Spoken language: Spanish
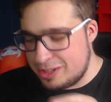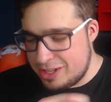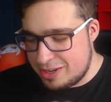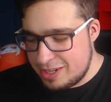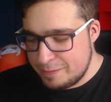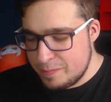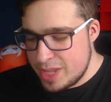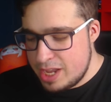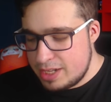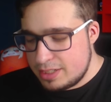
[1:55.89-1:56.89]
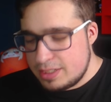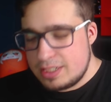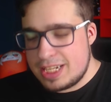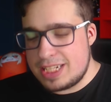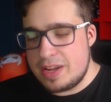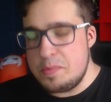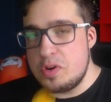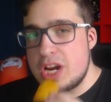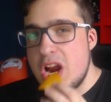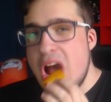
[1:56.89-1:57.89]
tío? O sea, sabe muy
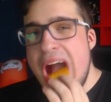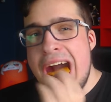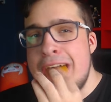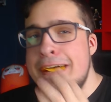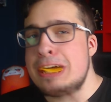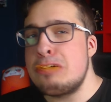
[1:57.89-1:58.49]
raro, ¿ah?